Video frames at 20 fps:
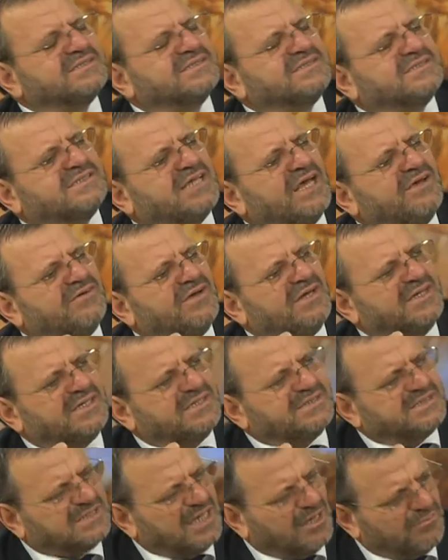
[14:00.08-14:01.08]
tevhidin
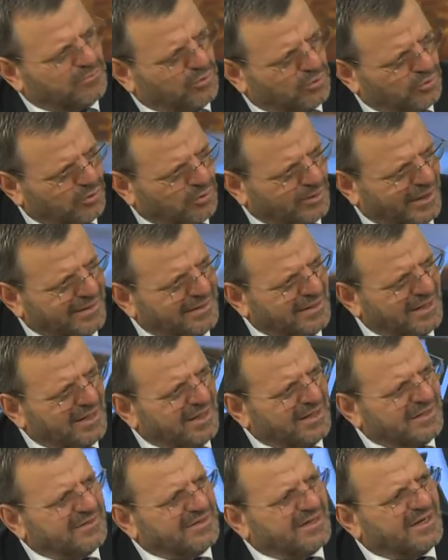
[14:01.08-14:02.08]
sembolü olan
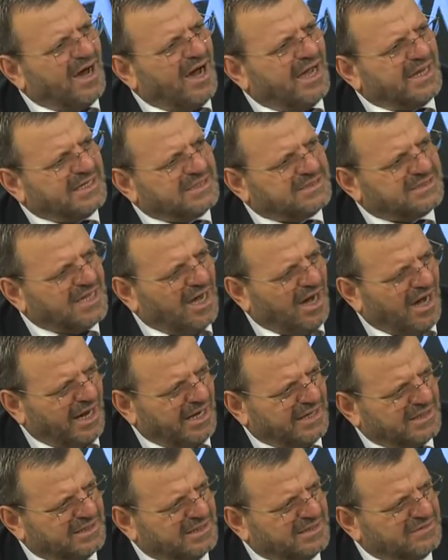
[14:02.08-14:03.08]
gayesi
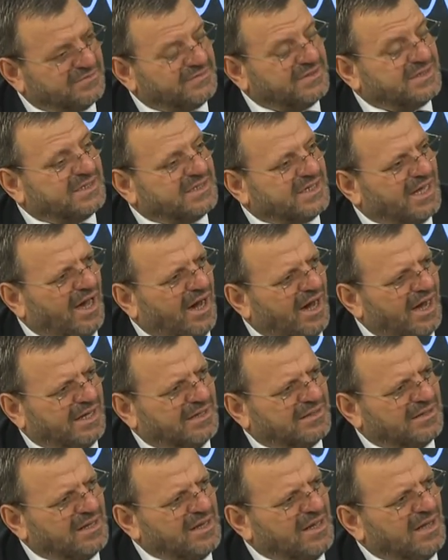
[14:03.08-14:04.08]
aynı fikri
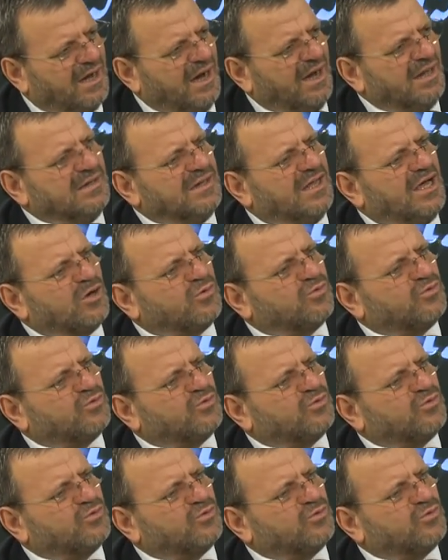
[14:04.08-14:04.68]
aynı Allah'a